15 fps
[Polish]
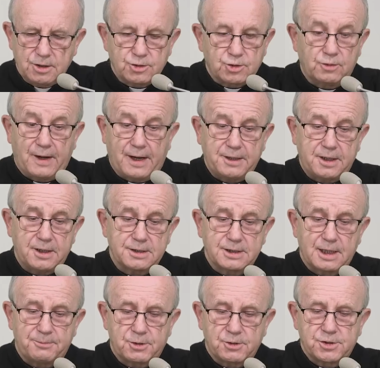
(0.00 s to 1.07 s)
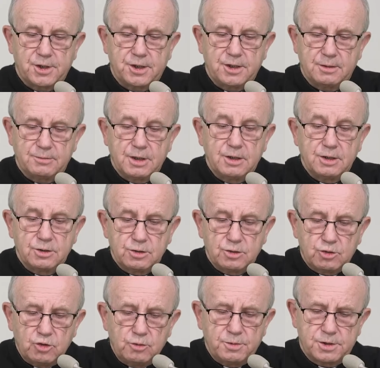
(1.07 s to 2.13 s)
Czuwanie jest zaproszeniem
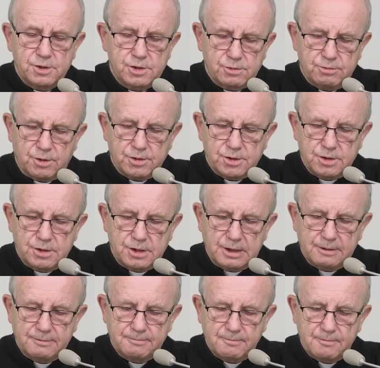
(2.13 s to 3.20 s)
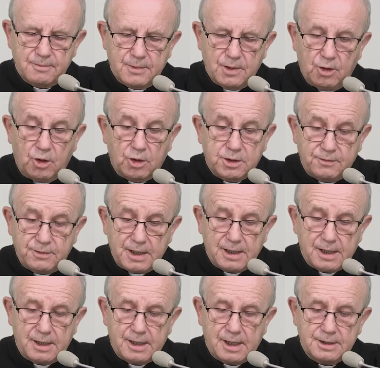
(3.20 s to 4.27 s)
ku przyszłości.
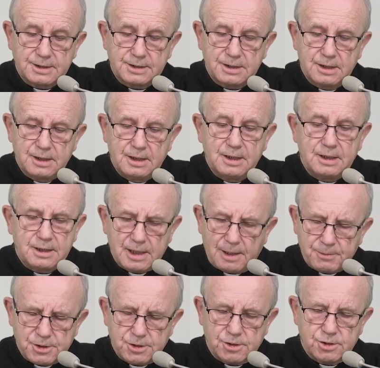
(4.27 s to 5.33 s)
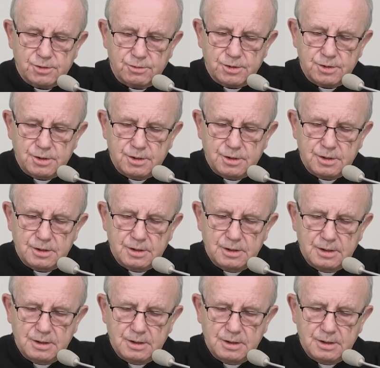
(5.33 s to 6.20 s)
Otwiera nas na przyszłość.